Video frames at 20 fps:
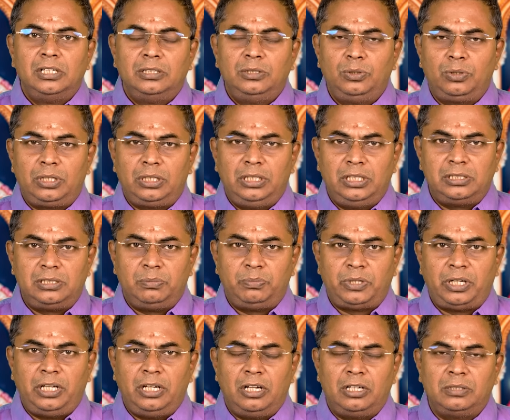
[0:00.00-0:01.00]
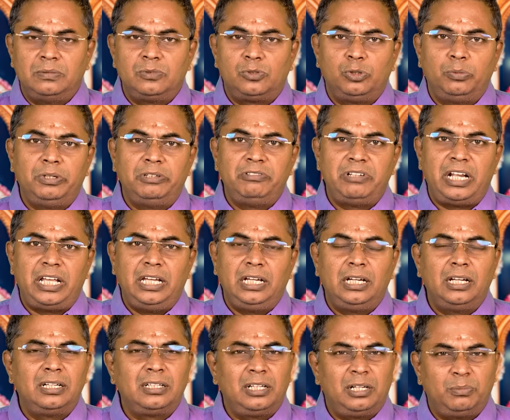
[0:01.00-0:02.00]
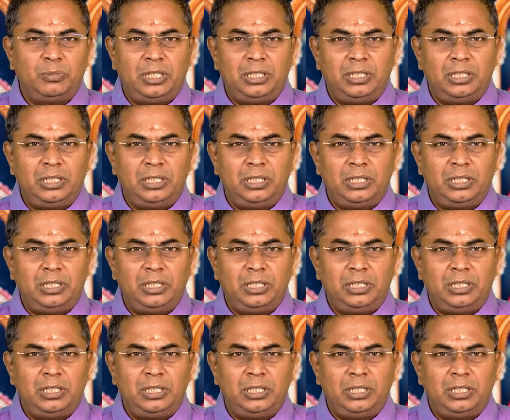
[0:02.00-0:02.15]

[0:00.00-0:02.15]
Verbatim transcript: தூரதேச பிரயாணம் சுப விரயங்கள்ங்கிற